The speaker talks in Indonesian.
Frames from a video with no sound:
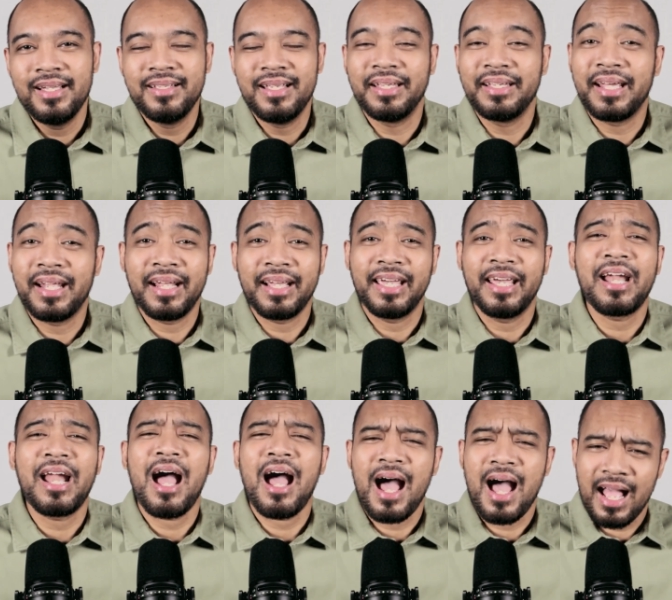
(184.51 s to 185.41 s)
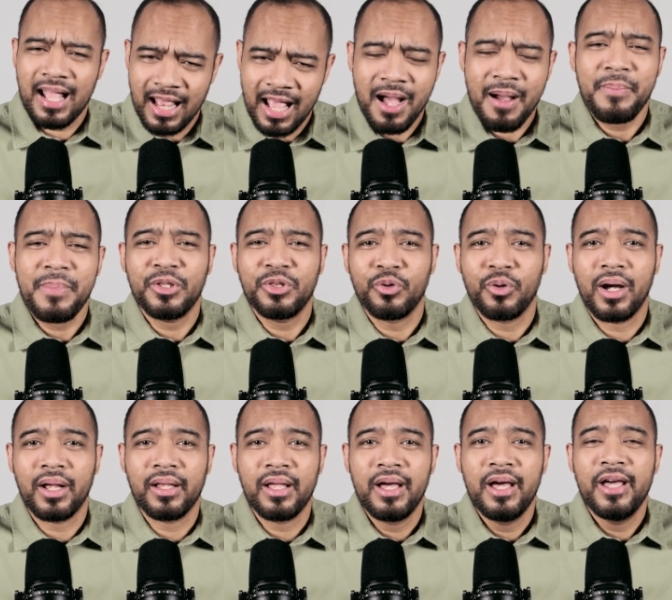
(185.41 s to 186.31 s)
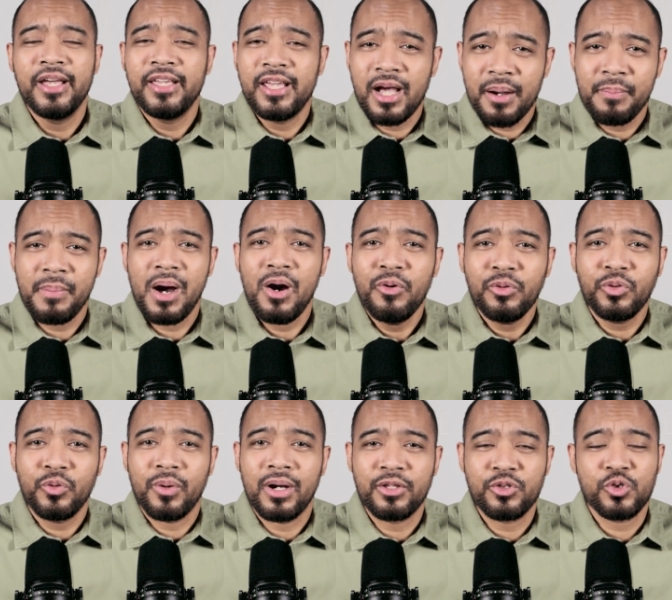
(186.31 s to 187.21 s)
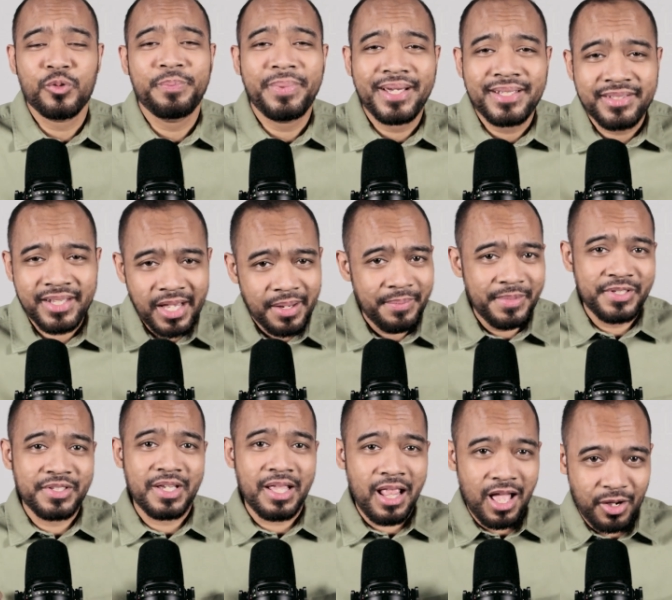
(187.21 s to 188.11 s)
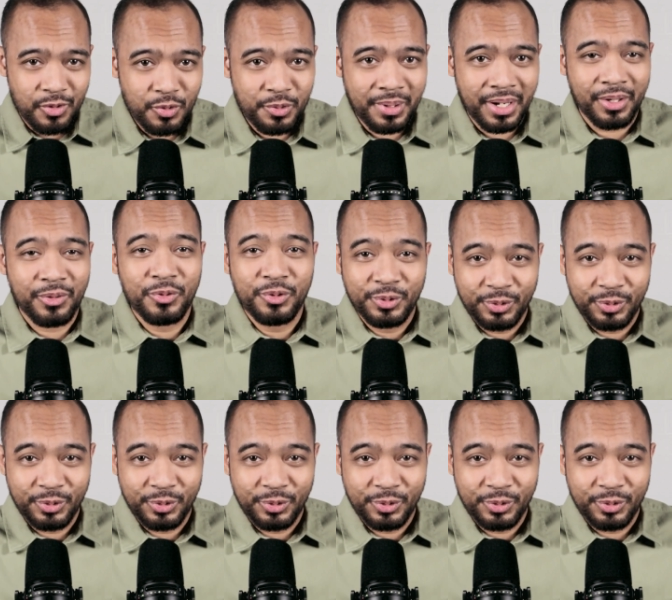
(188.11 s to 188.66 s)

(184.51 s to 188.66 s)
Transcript: Dan kira-kira hal apa Tuhan yang mau Tuhan supaya saya bisa lakukan